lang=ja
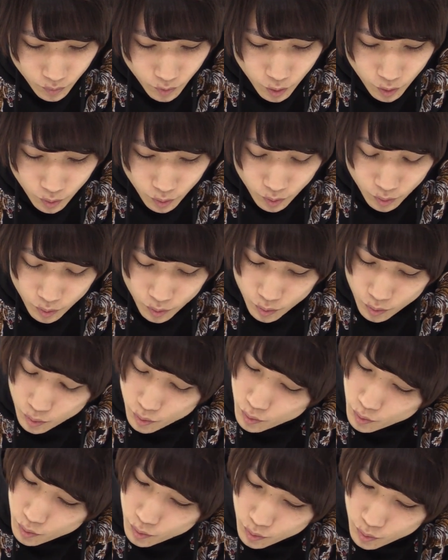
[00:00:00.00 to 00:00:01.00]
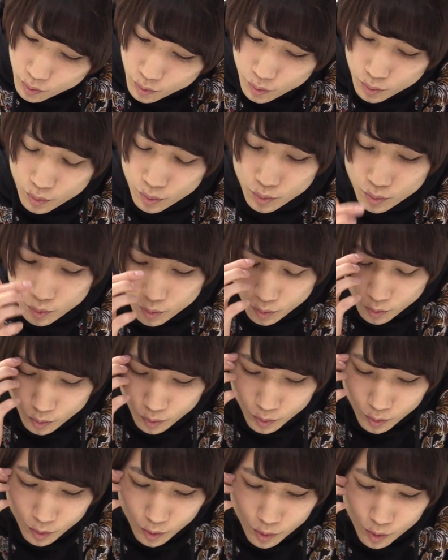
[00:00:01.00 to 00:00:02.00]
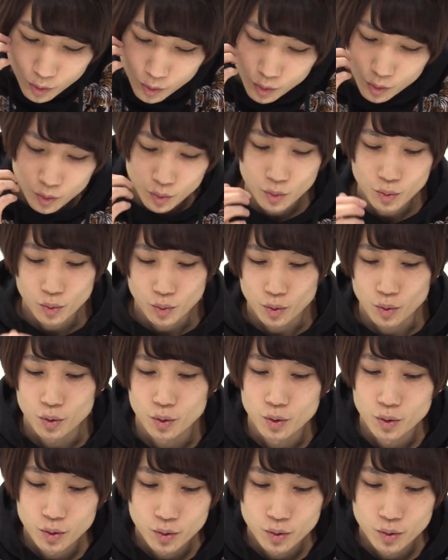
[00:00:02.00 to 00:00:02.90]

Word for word: 何マイエルなか